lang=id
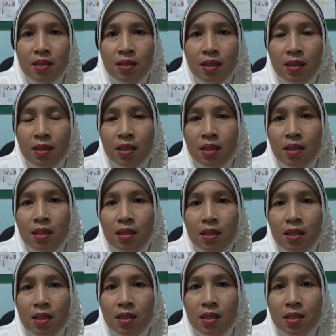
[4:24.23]
Jadi
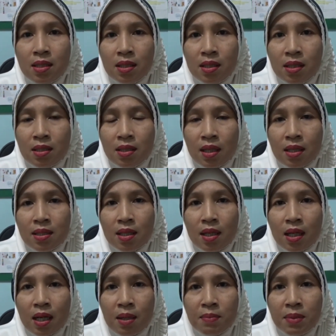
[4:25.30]
di sini
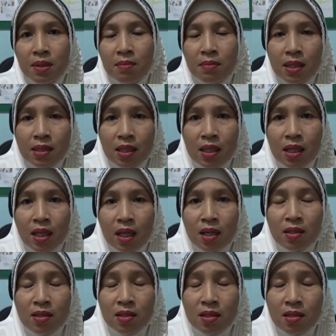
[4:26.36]
sengaja kami
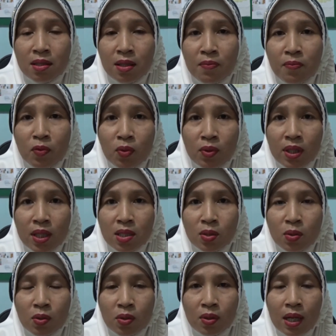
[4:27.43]
melaksanakan sistem full day
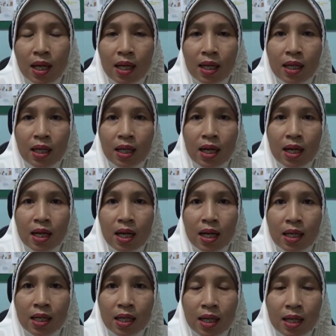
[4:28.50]
school agar
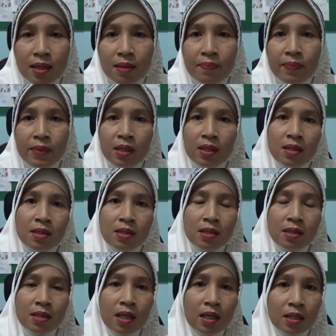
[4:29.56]
anak-anak
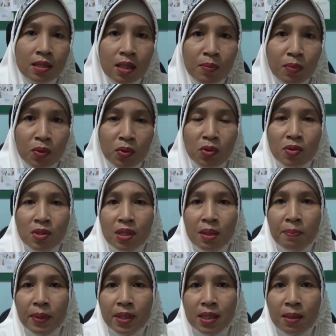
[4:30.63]
dari jam 7
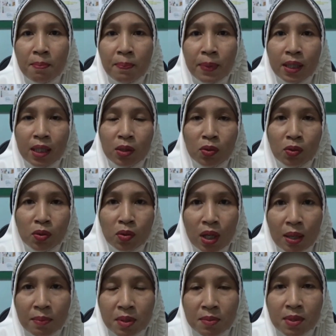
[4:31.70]
sampai jam 4 itu
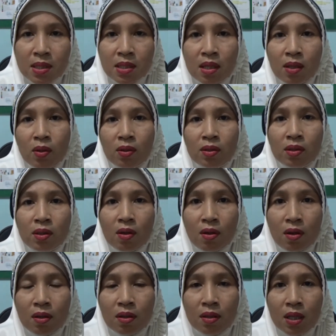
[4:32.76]
kami bisa
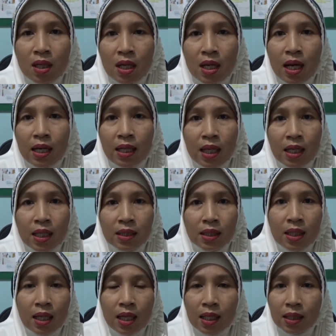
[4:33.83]
kontrol anak-anak
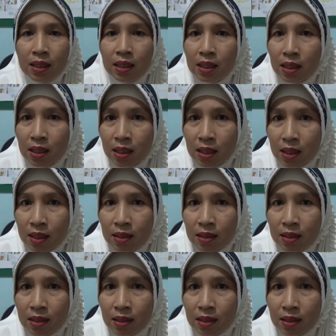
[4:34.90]
tidak lagi ke